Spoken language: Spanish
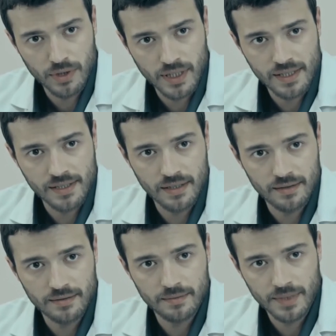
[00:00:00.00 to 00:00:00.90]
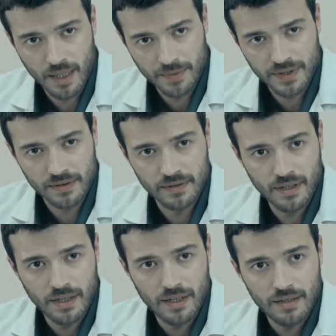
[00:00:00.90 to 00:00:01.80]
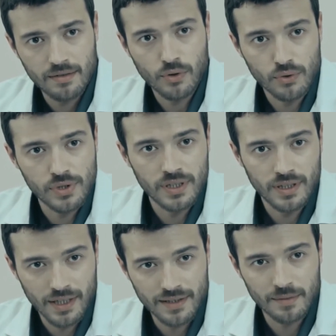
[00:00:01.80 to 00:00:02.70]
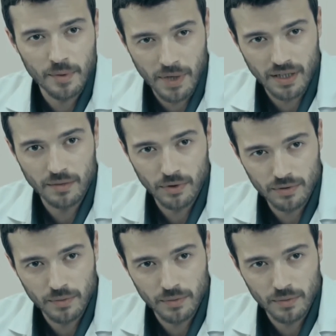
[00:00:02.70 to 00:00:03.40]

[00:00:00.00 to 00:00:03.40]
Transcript: Nesib acepta, háganlos. Tráiganmelos y los revisaré,